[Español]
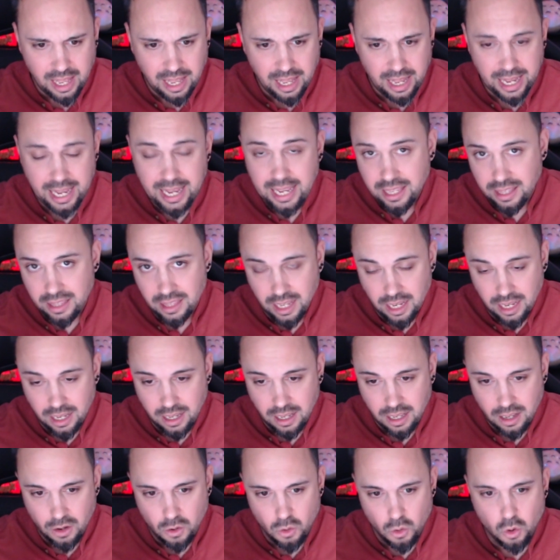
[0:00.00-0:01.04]
indie.
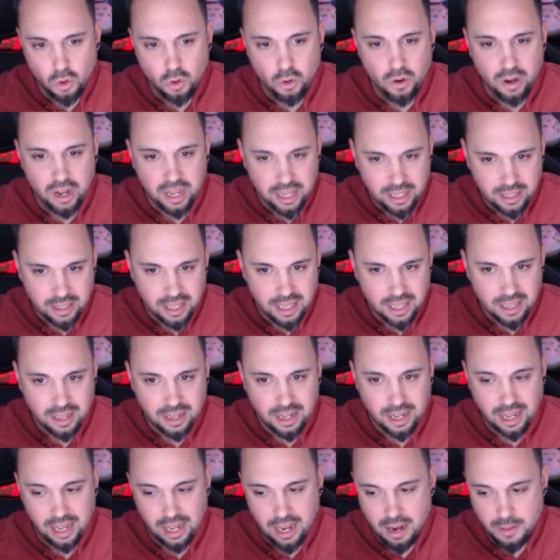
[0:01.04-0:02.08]
O indie,
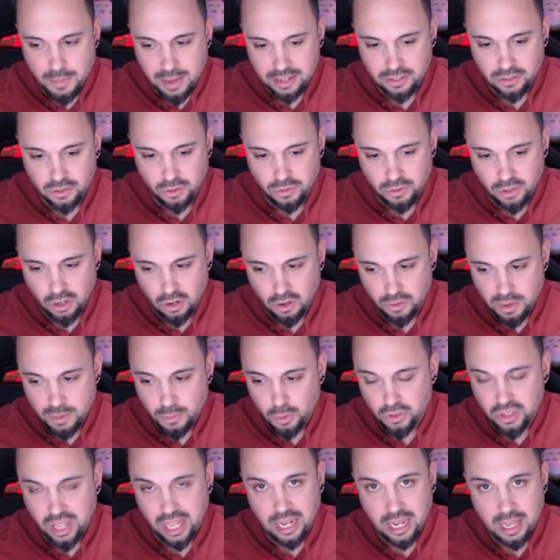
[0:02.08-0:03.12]
que además son de los
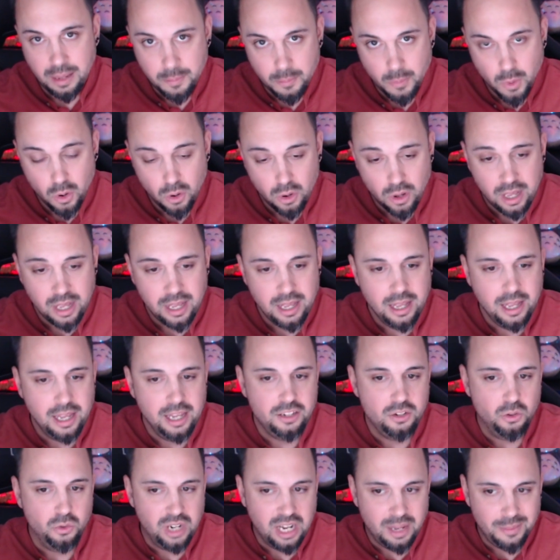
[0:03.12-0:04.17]
mismos de Limbo,
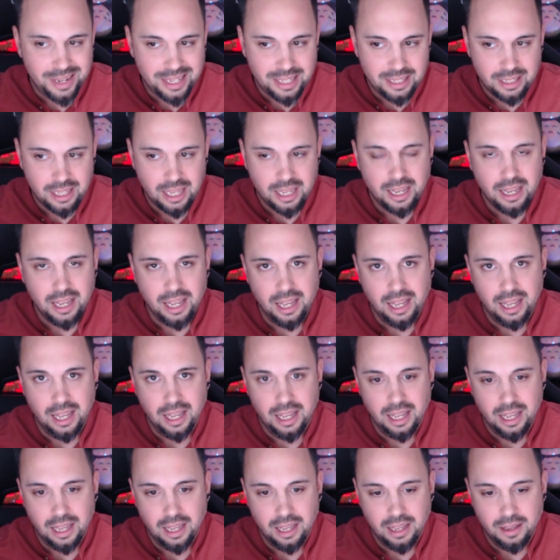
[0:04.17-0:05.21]

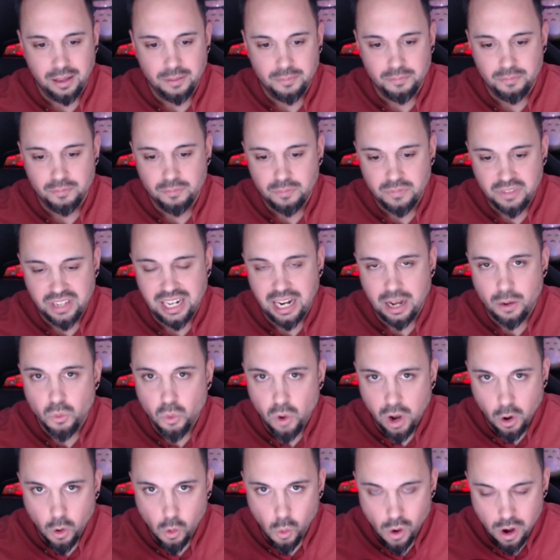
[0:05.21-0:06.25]
seguramente será un
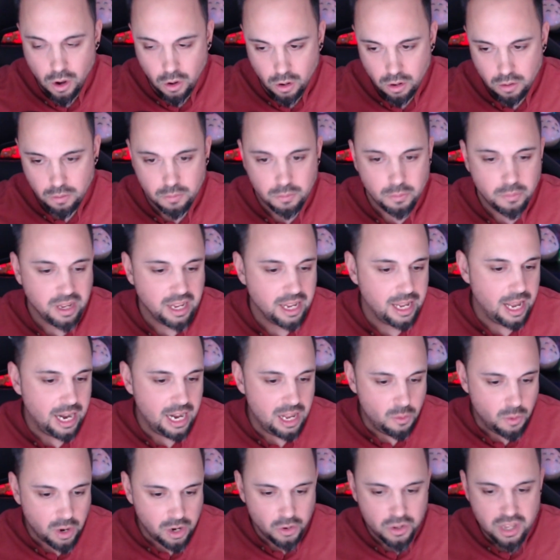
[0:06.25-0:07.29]
buen juego. Que al
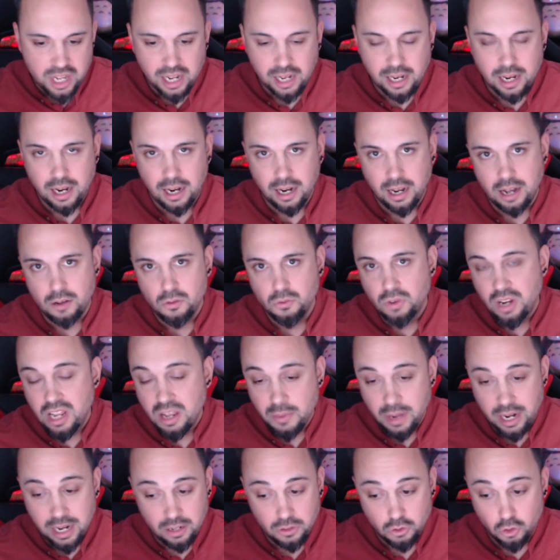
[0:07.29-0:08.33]
igual no llega a un
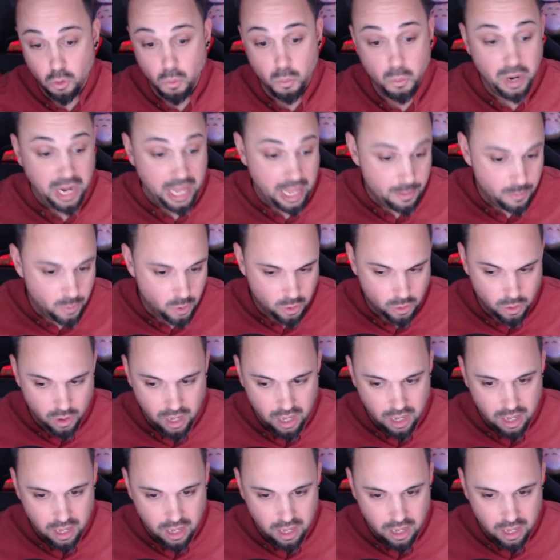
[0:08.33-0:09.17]
nivel supremo